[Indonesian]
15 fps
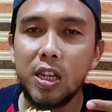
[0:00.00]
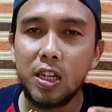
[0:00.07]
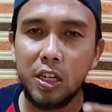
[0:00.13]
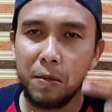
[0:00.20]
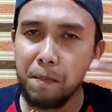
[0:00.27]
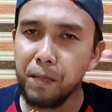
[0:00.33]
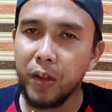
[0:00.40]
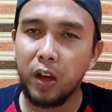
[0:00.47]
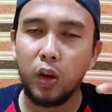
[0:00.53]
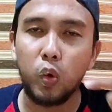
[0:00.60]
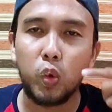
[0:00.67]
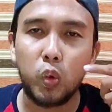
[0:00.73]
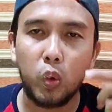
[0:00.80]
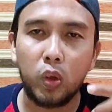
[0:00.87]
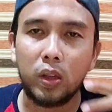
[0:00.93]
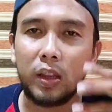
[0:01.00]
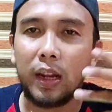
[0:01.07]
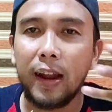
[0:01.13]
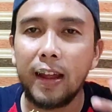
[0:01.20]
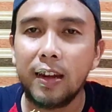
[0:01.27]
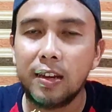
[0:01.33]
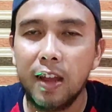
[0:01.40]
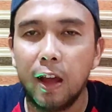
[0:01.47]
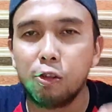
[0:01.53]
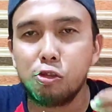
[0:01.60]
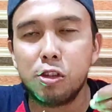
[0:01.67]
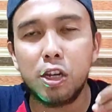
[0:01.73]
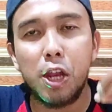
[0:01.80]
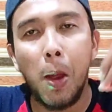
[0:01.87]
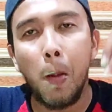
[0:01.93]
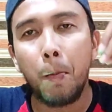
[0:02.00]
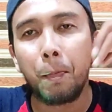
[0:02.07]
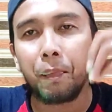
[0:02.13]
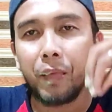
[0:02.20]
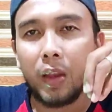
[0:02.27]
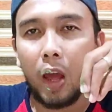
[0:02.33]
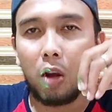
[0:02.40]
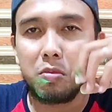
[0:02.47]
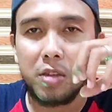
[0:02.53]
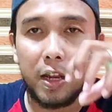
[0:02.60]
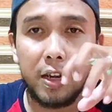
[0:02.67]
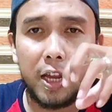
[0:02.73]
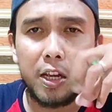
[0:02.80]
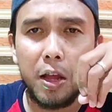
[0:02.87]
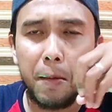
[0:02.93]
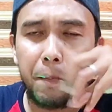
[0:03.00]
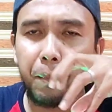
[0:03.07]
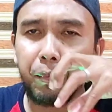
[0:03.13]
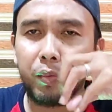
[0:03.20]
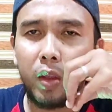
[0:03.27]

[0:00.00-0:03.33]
Jadi uh, untuk terakhirnya harusnya dia kalau misalkan ada